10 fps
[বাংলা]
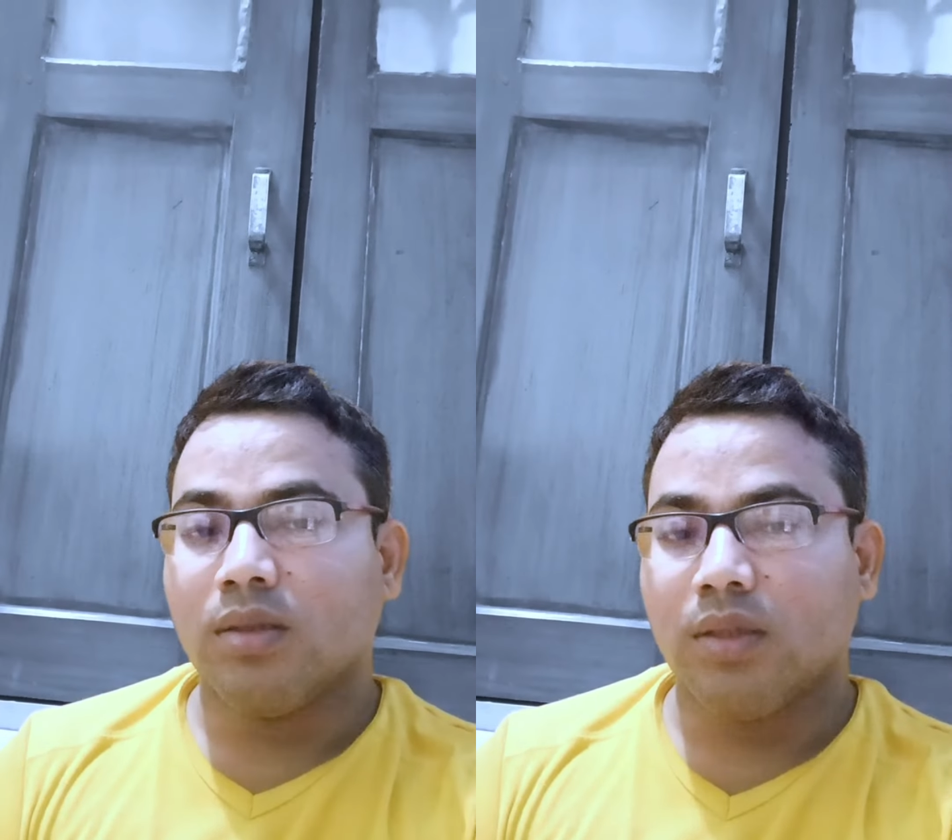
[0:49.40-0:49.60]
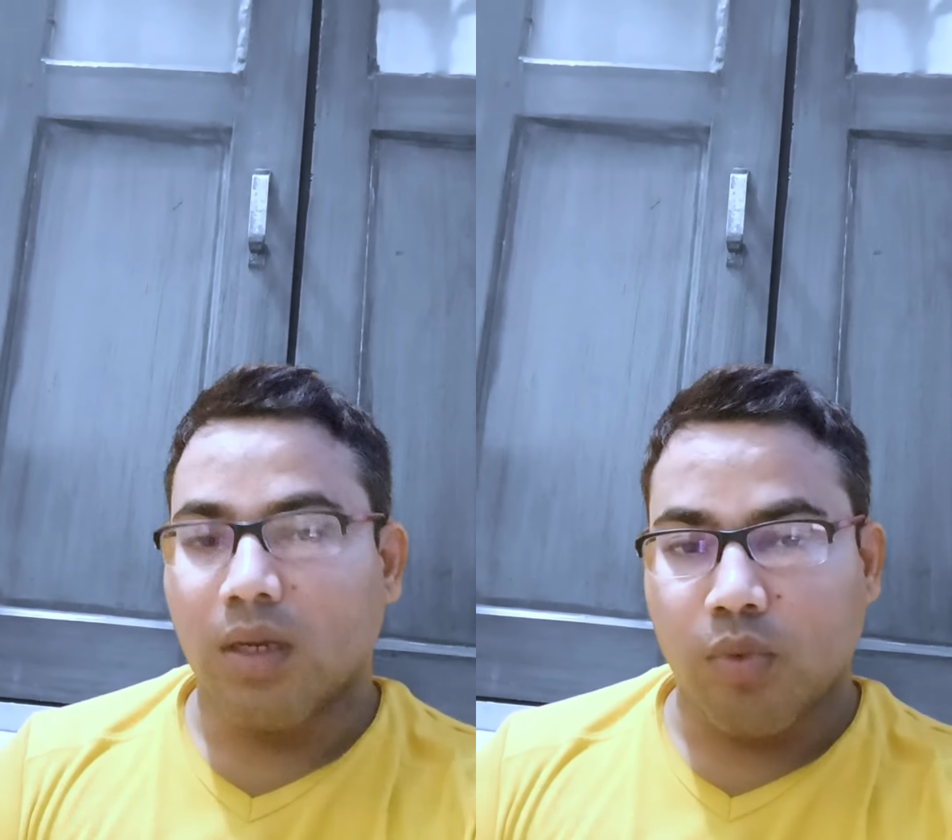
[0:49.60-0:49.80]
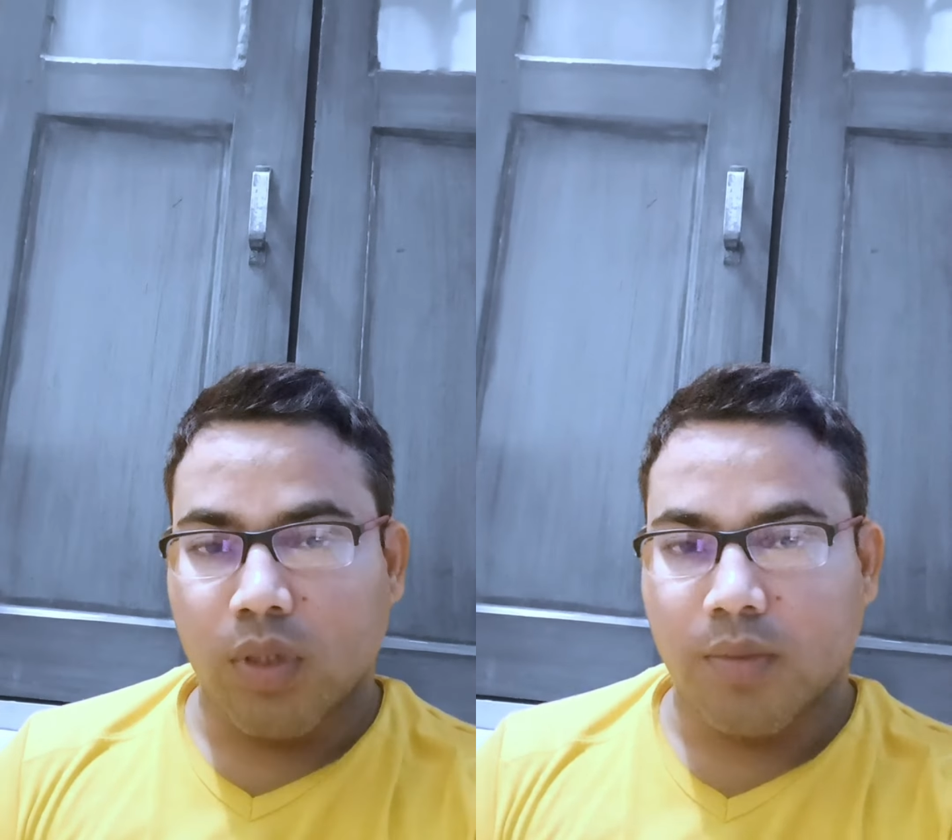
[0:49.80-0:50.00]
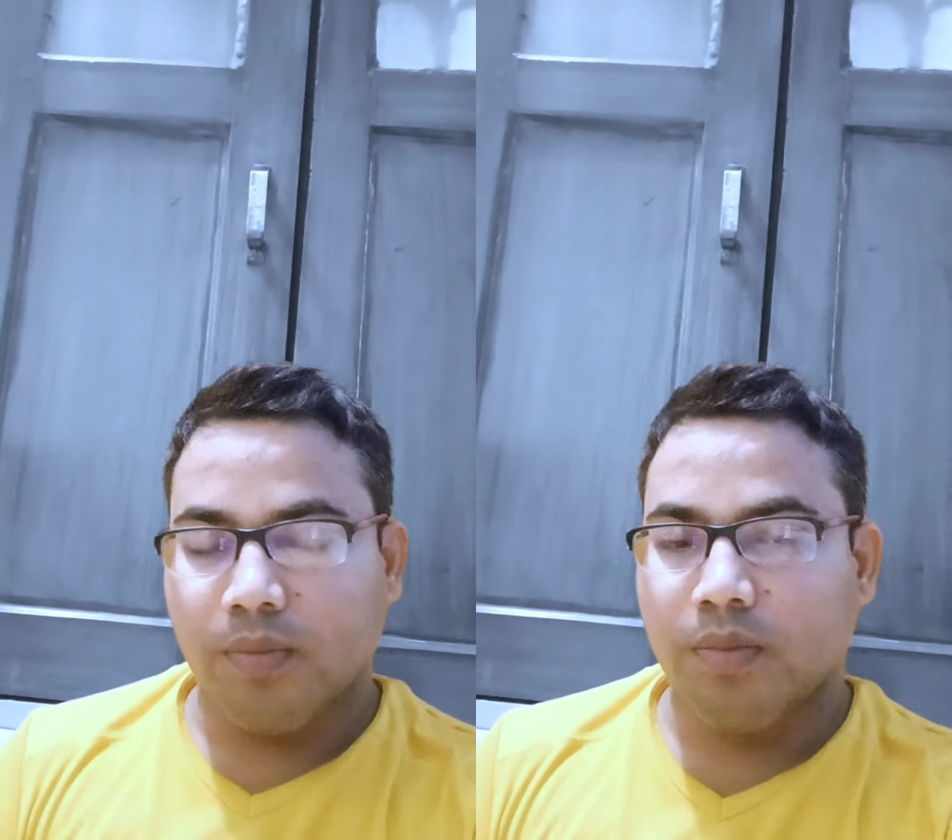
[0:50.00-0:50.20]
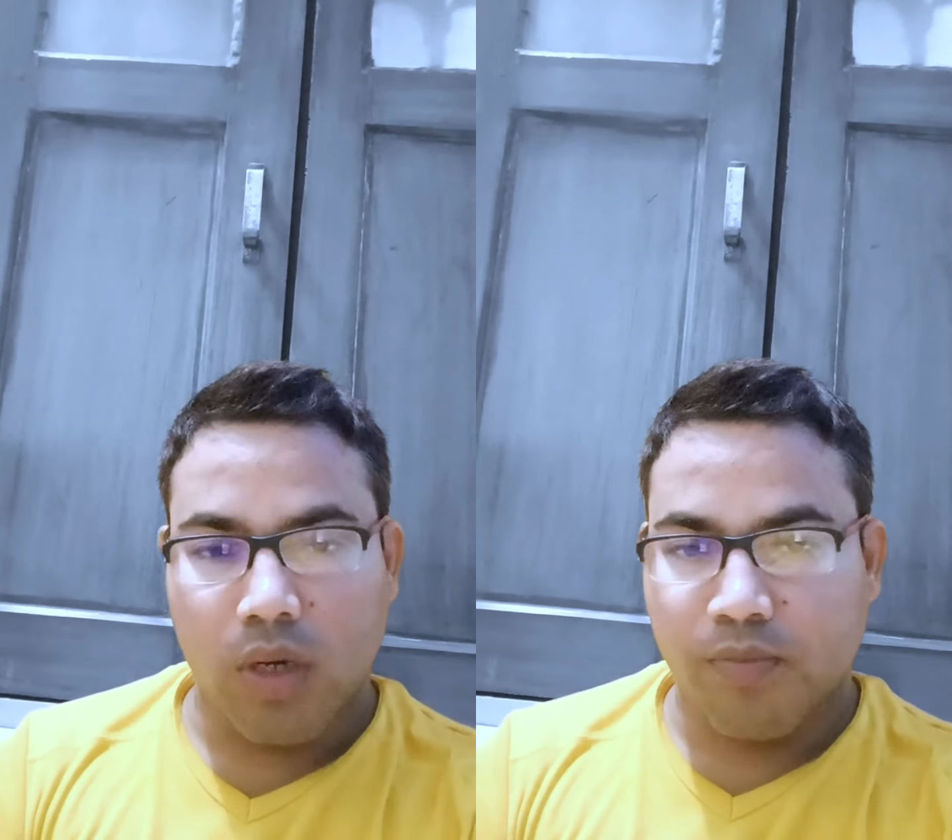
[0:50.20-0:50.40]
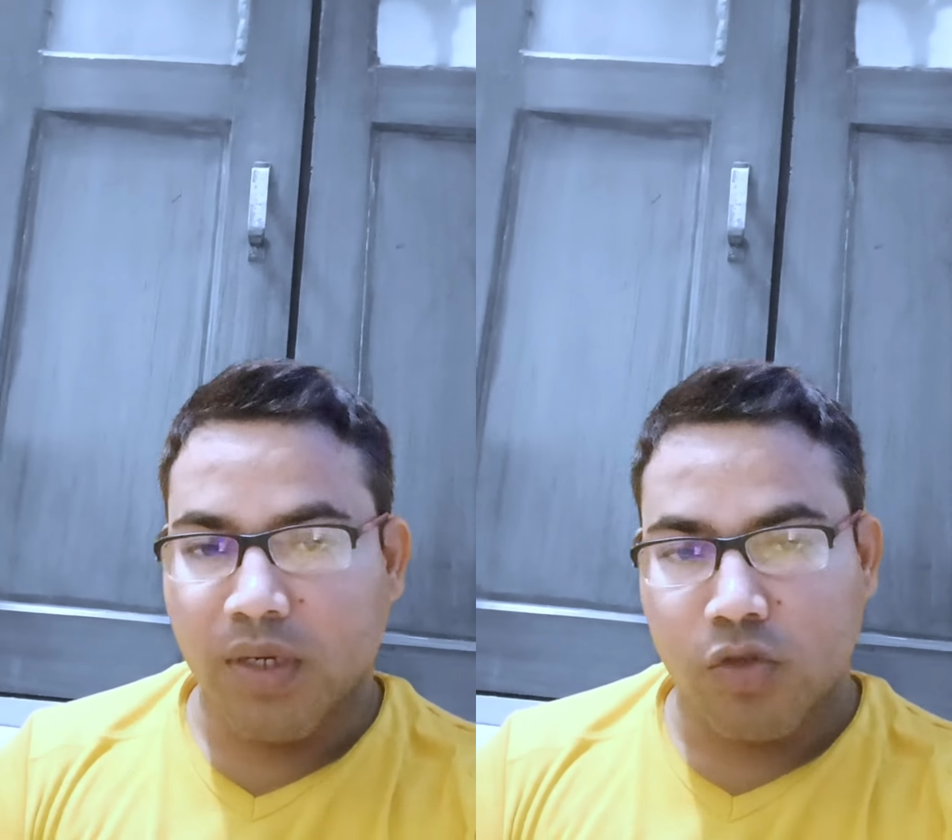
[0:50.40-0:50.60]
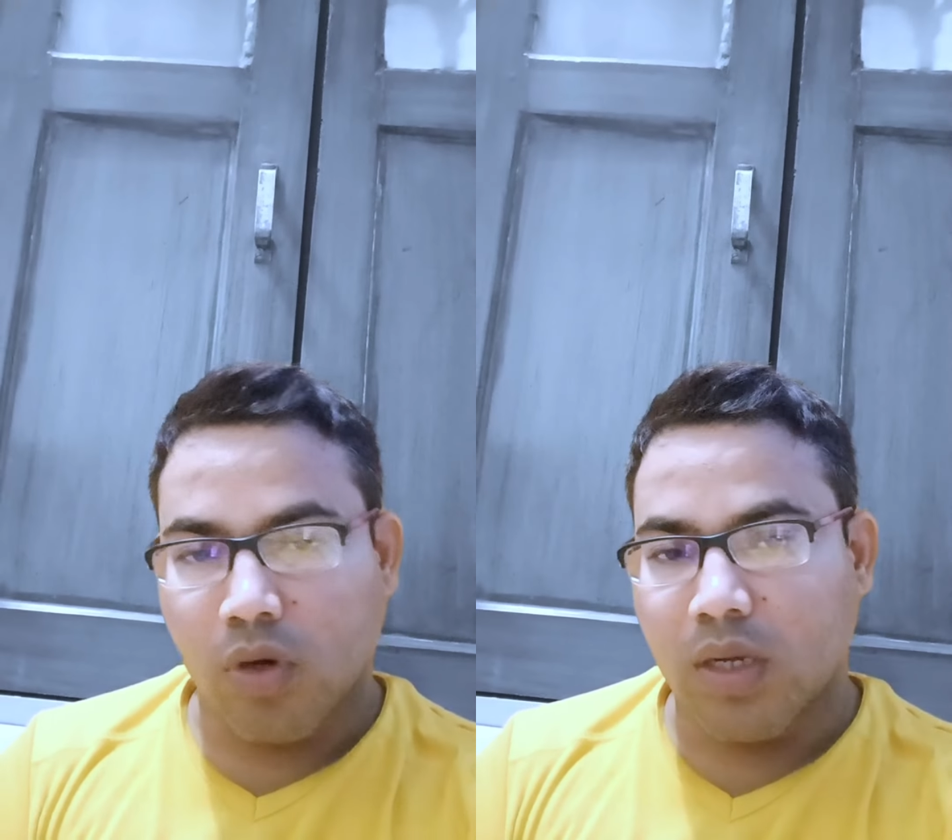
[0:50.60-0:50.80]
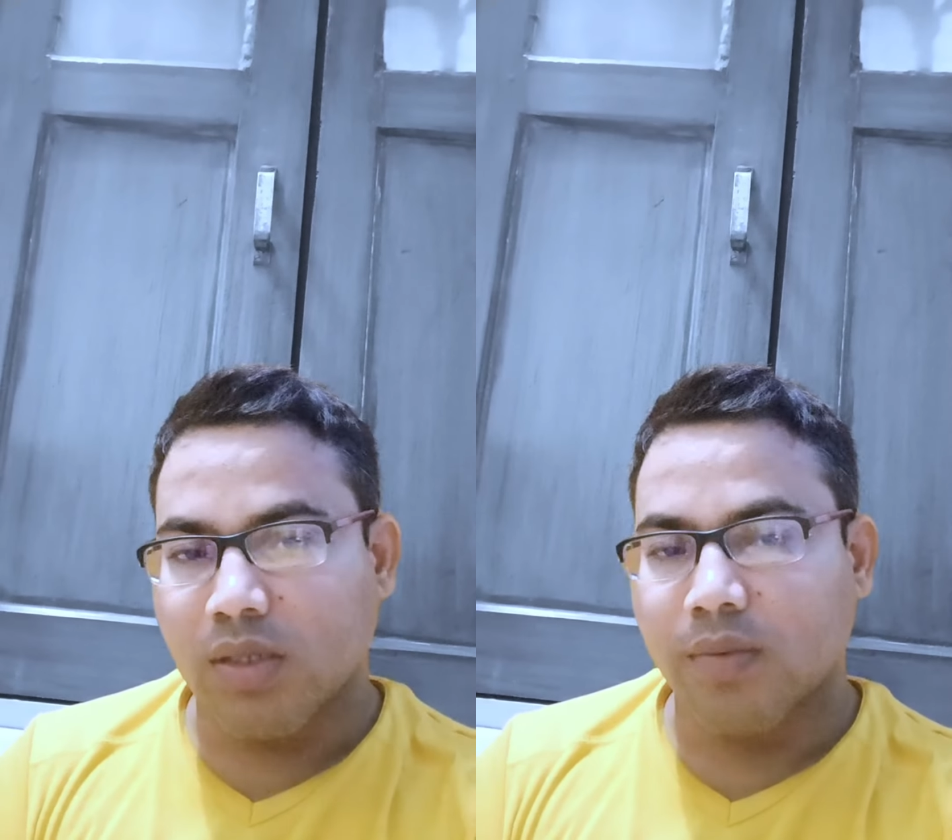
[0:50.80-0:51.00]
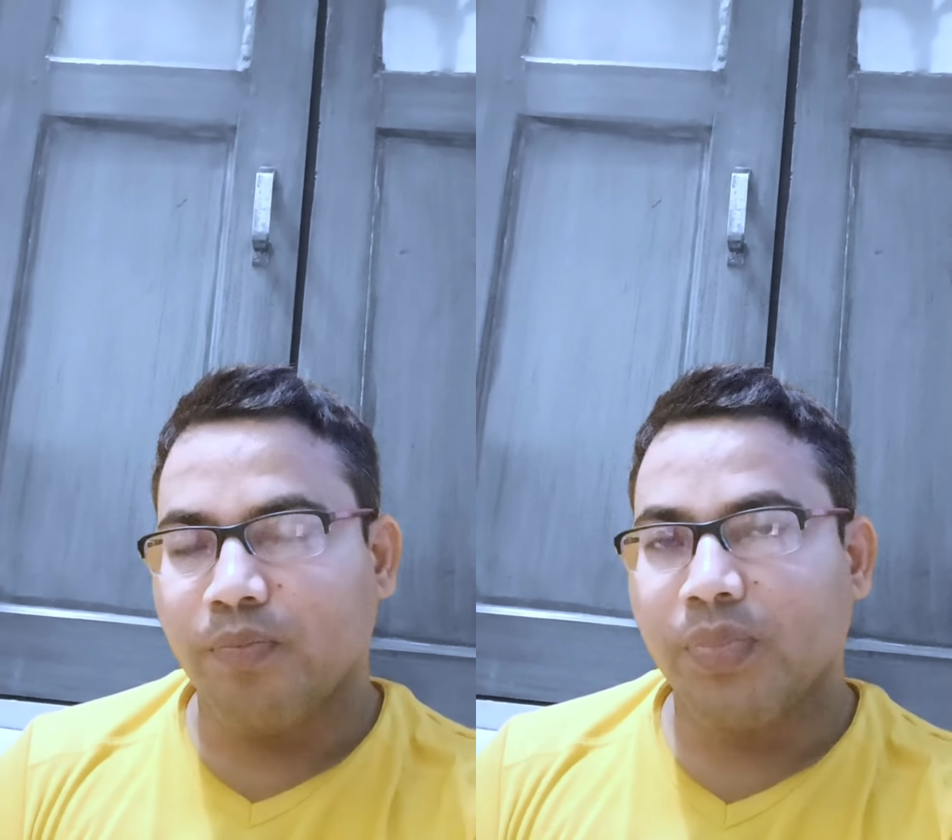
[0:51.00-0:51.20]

তারপরে ফিল্ড শর্ট আছে